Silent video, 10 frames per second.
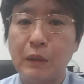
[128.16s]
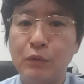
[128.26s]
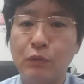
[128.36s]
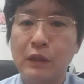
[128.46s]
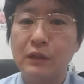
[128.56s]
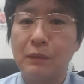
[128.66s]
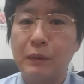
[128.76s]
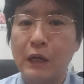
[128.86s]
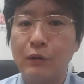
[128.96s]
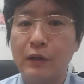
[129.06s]
발목 관절
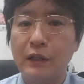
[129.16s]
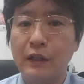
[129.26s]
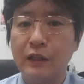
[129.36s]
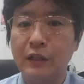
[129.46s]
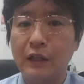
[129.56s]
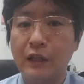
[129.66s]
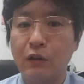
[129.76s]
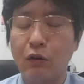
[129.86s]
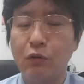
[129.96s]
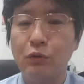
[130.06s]
바로 아래에 있는 게
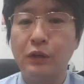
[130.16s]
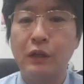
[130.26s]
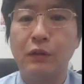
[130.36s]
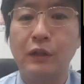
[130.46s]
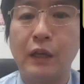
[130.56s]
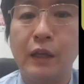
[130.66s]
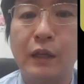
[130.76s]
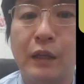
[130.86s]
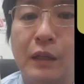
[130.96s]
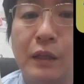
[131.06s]
이게 거골이에요, 이게.
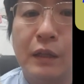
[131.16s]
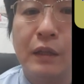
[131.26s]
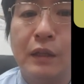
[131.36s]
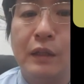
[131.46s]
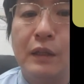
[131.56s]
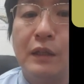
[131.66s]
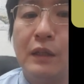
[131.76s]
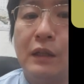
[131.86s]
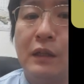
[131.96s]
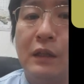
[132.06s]

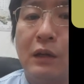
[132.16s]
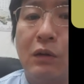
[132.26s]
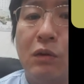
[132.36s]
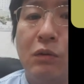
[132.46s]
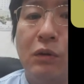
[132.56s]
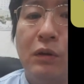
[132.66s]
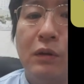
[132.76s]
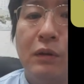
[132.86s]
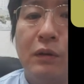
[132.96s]
이게 거골.